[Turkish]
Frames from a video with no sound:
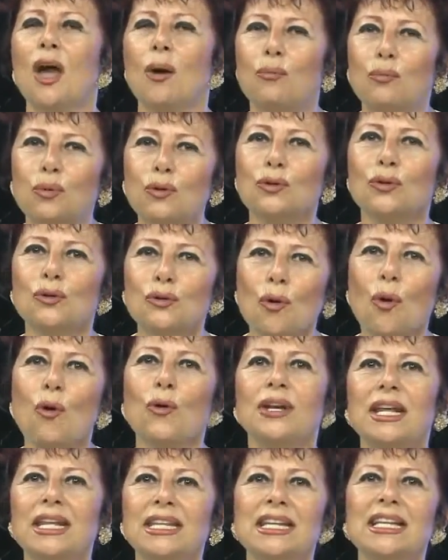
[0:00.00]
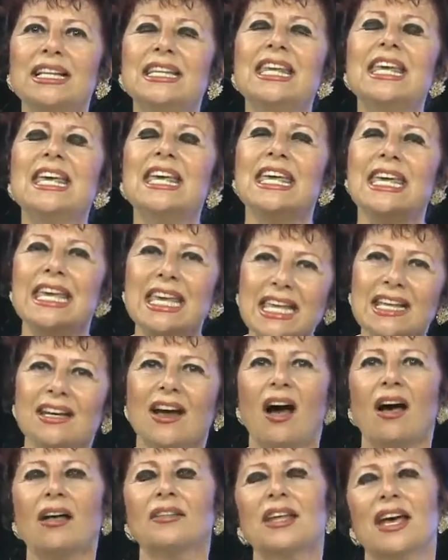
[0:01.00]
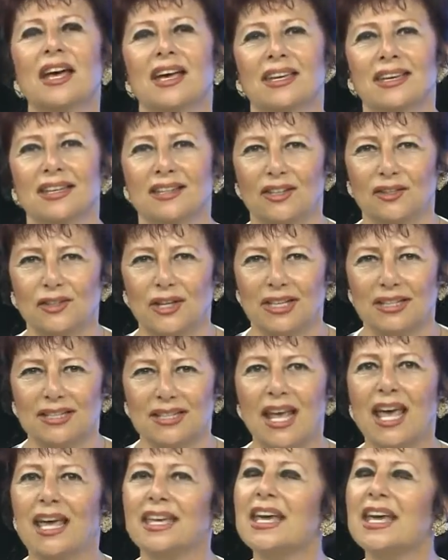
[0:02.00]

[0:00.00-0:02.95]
Bunun öğrenildiği ilk ana gideceğiz.